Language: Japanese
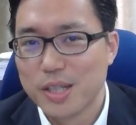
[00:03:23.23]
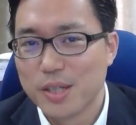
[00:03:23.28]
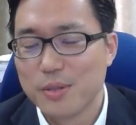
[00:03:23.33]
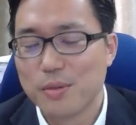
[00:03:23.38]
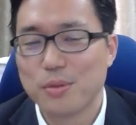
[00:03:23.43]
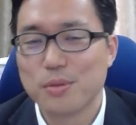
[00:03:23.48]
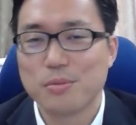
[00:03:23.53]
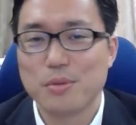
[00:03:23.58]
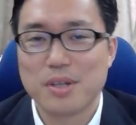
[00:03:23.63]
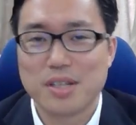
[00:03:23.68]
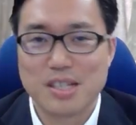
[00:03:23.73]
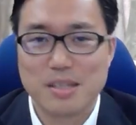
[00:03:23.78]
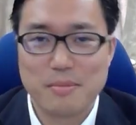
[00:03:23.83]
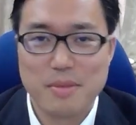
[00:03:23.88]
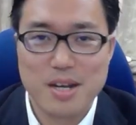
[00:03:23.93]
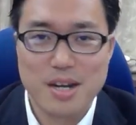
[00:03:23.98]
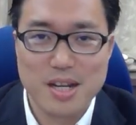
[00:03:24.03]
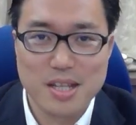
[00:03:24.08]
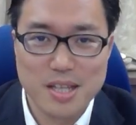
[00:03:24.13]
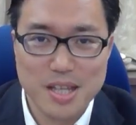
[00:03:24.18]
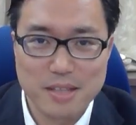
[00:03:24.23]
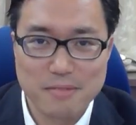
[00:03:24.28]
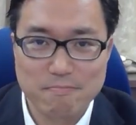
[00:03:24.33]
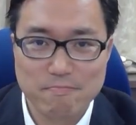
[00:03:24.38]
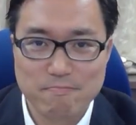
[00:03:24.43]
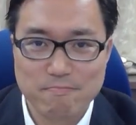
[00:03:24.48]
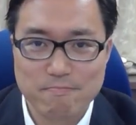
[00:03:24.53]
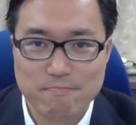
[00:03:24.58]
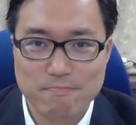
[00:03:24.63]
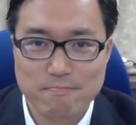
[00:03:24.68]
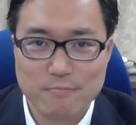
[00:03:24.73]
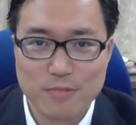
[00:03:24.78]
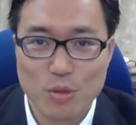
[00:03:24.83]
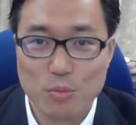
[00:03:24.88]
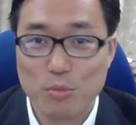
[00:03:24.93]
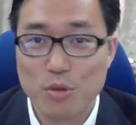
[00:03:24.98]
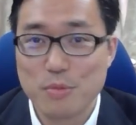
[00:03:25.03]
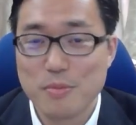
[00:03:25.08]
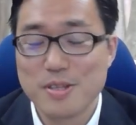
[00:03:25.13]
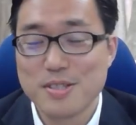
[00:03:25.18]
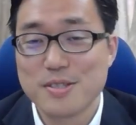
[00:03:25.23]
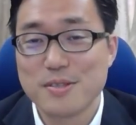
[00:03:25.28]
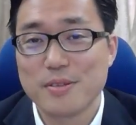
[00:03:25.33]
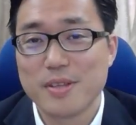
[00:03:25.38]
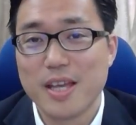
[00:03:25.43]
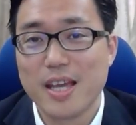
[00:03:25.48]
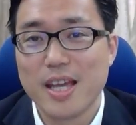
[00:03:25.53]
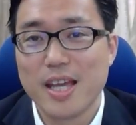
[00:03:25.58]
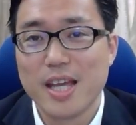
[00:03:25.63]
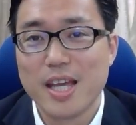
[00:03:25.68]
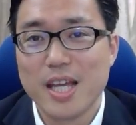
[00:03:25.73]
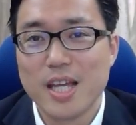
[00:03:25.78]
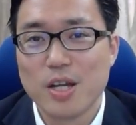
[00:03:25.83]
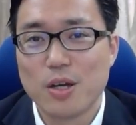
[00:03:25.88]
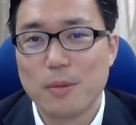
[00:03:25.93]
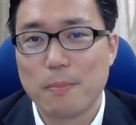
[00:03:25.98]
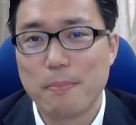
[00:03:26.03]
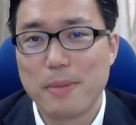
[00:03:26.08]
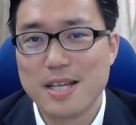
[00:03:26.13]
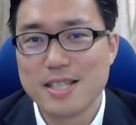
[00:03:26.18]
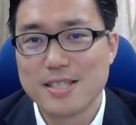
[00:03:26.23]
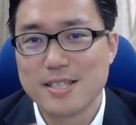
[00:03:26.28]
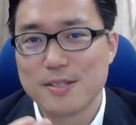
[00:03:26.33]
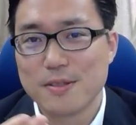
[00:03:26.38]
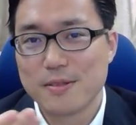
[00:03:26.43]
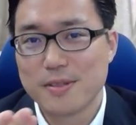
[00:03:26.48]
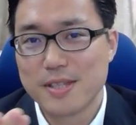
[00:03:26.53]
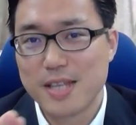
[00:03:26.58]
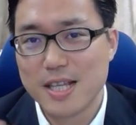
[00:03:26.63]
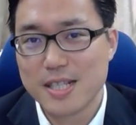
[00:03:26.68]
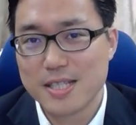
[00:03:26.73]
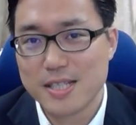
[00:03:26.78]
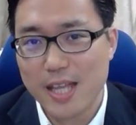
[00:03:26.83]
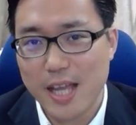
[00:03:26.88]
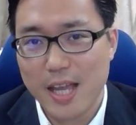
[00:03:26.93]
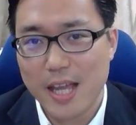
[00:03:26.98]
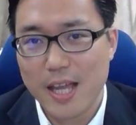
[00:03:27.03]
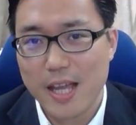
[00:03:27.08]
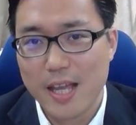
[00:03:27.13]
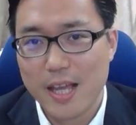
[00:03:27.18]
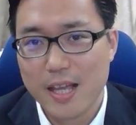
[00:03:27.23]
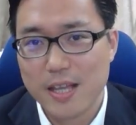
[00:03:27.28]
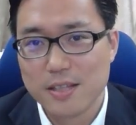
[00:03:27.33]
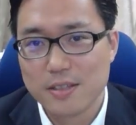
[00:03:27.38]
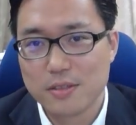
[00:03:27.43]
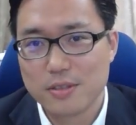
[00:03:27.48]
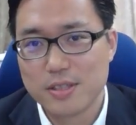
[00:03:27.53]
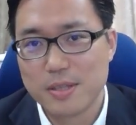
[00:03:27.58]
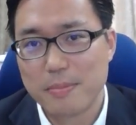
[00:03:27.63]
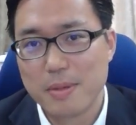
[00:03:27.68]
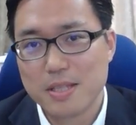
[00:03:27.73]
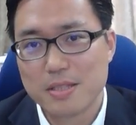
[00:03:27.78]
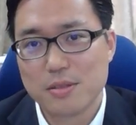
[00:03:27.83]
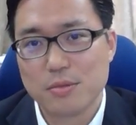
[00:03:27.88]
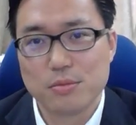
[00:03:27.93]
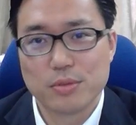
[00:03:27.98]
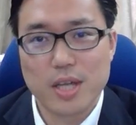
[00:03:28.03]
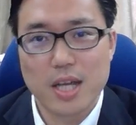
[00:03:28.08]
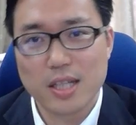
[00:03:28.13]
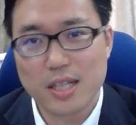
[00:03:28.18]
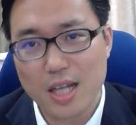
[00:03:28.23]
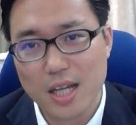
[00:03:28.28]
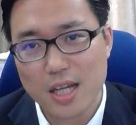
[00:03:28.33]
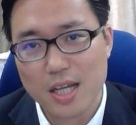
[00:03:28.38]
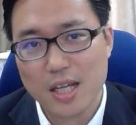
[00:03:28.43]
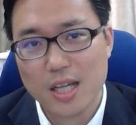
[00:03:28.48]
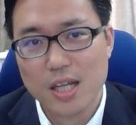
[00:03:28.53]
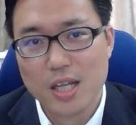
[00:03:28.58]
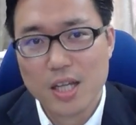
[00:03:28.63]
ゴールは決められないと思いますので、このパスの出し手、そしてパスの受け方、